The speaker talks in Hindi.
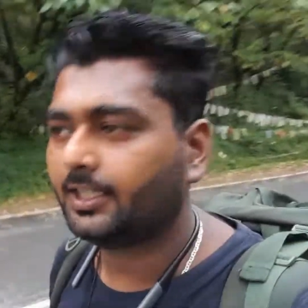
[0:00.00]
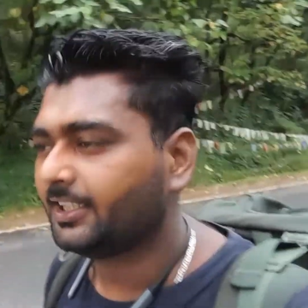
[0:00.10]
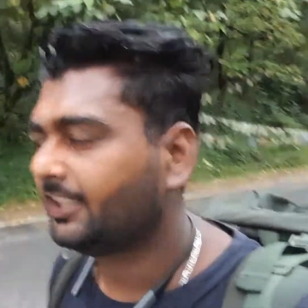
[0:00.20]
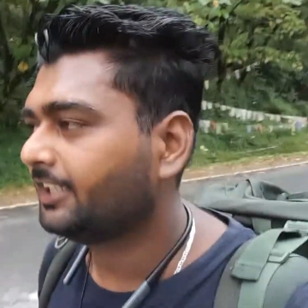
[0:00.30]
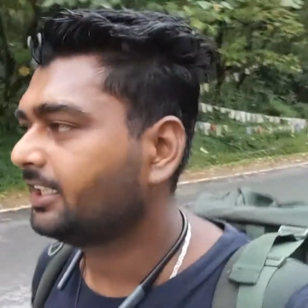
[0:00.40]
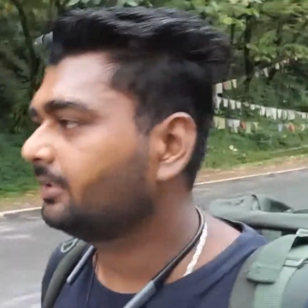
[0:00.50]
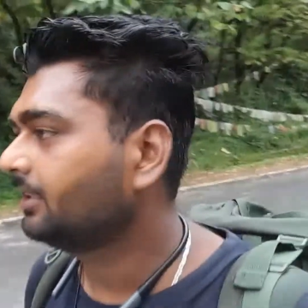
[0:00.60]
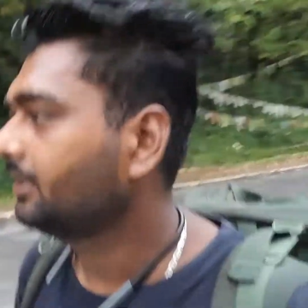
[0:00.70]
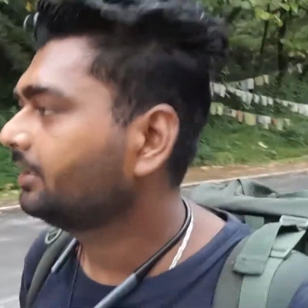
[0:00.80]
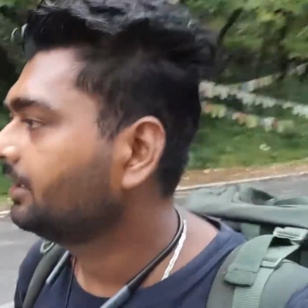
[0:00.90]
आगे धीरे
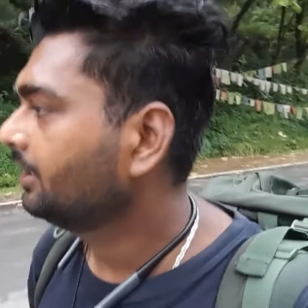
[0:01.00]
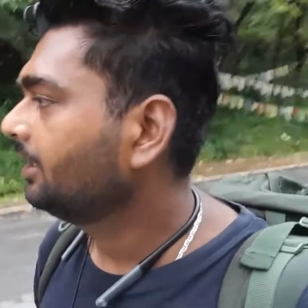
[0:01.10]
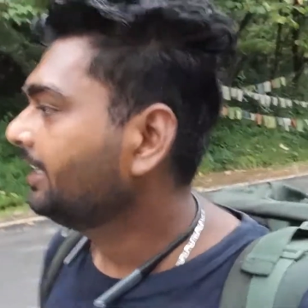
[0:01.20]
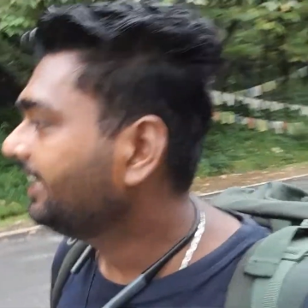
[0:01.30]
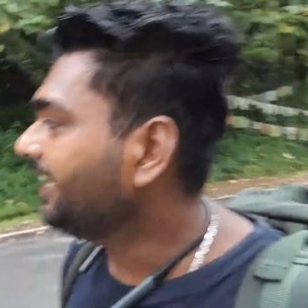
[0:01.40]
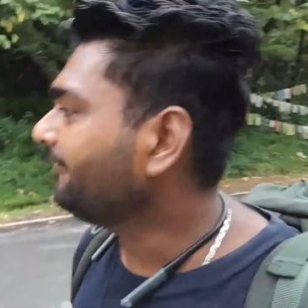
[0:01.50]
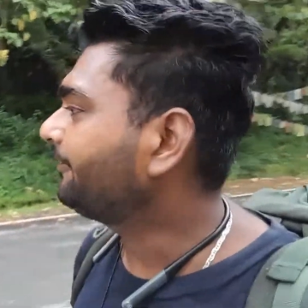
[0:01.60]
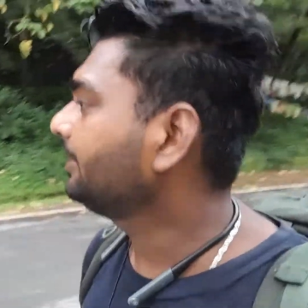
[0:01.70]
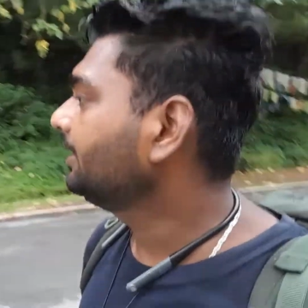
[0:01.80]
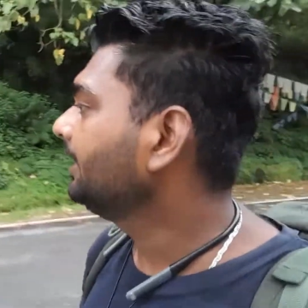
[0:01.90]
धीरे
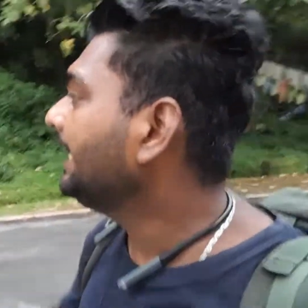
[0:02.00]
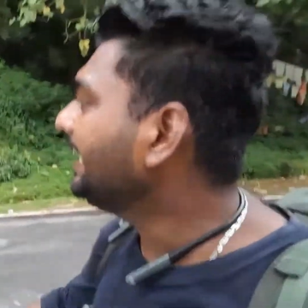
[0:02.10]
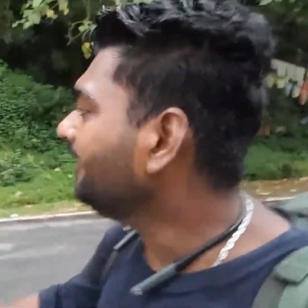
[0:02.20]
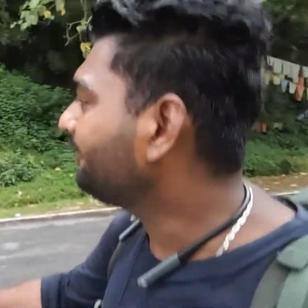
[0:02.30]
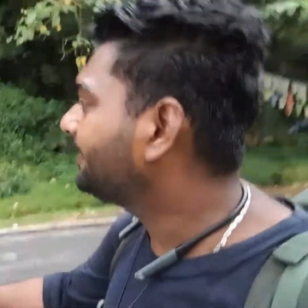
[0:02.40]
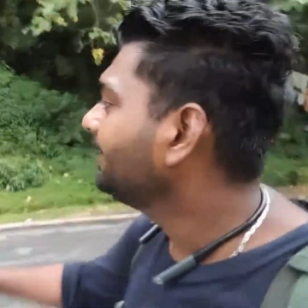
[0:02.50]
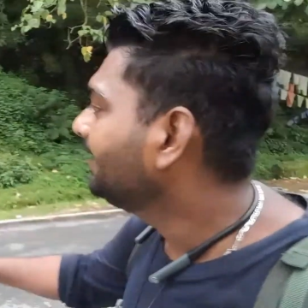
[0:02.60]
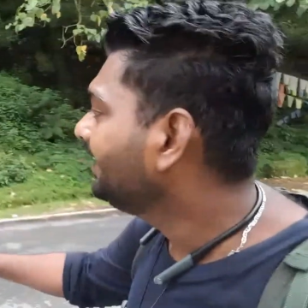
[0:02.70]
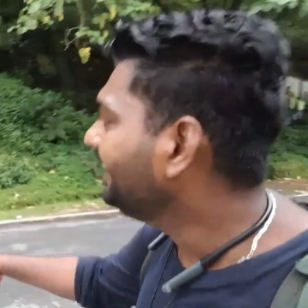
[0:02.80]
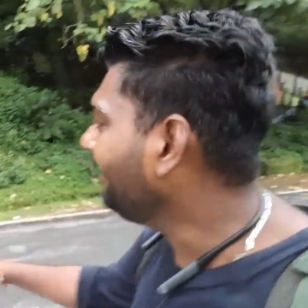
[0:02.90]
लिफ्ट लिफ्ट
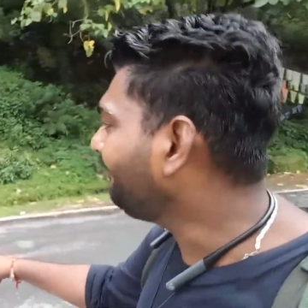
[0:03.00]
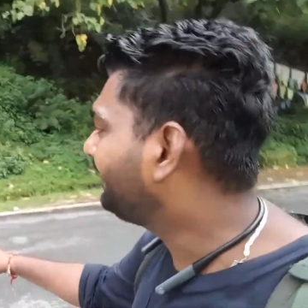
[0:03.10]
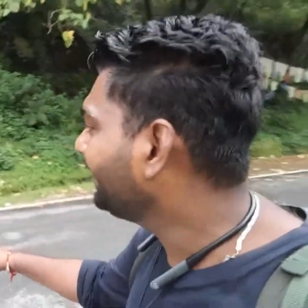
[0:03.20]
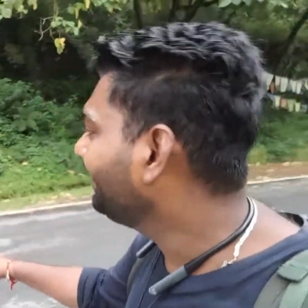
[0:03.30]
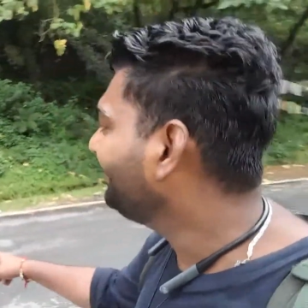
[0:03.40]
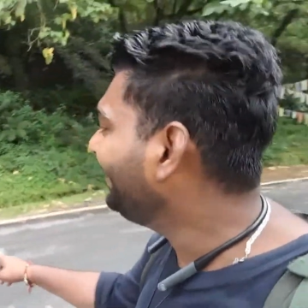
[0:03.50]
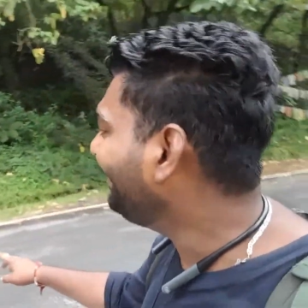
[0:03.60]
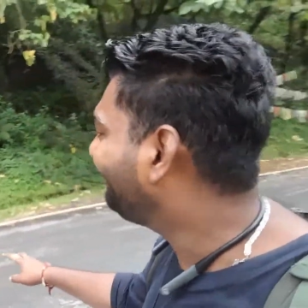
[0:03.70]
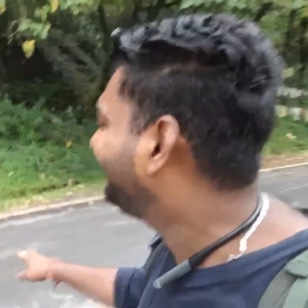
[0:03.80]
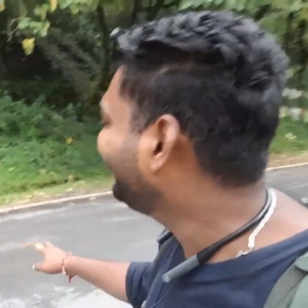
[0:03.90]
लिफ्ट
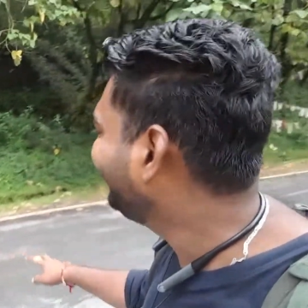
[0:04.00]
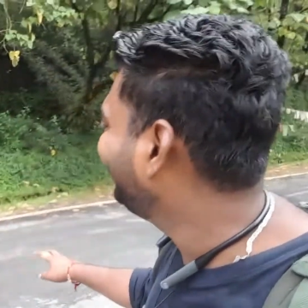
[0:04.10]
लिफ्ट